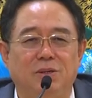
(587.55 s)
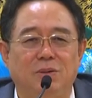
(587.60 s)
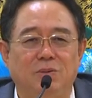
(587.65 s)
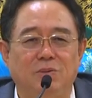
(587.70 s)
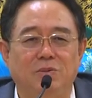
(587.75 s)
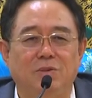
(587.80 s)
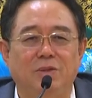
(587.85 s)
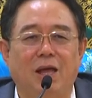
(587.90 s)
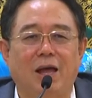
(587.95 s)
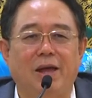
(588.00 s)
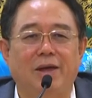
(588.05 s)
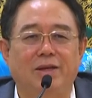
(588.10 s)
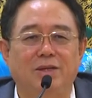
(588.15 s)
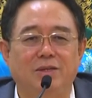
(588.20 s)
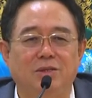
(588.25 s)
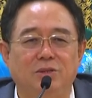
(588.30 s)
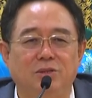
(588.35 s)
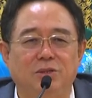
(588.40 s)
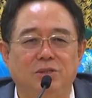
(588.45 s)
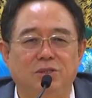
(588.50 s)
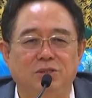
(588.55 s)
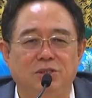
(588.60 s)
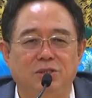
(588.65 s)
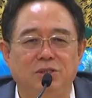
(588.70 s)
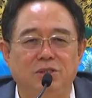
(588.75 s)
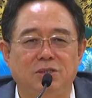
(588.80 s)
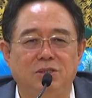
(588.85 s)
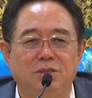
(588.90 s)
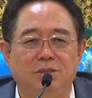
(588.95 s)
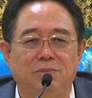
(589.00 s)
古代科学
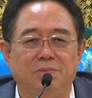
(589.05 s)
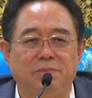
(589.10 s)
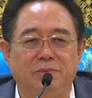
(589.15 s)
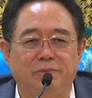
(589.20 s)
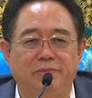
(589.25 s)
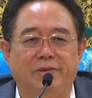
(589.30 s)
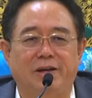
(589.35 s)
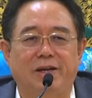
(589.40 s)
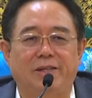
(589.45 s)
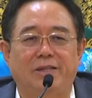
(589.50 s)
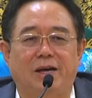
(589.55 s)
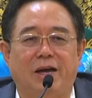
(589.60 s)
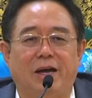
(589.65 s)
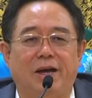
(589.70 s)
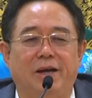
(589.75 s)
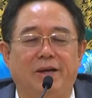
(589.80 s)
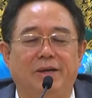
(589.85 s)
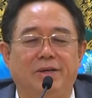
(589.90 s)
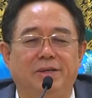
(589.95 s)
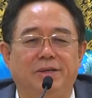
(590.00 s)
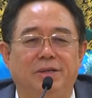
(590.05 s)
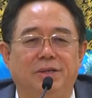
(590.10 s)
知识不发达，